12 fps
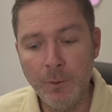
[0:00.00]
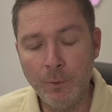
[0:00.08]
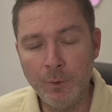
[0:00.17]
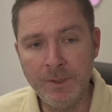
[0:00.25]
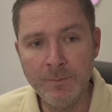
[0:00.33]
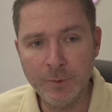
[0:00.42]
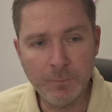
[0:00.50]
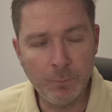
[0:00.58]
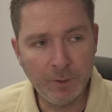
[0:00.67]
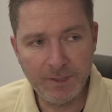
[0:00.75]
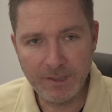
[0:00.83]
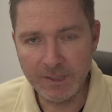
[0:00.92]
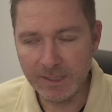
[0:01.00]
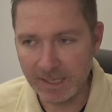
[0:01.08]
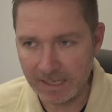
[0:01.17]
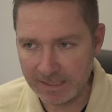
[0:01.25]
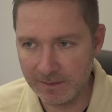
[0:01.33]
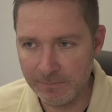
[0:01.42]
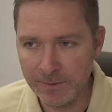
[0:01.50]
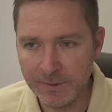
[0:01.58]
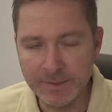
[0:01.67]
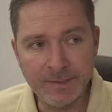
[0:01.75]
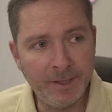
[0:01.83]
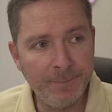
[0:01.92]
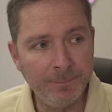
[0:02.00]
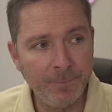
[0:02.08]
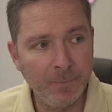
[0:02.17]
Und das muss wohl richtig krass gewesen sein.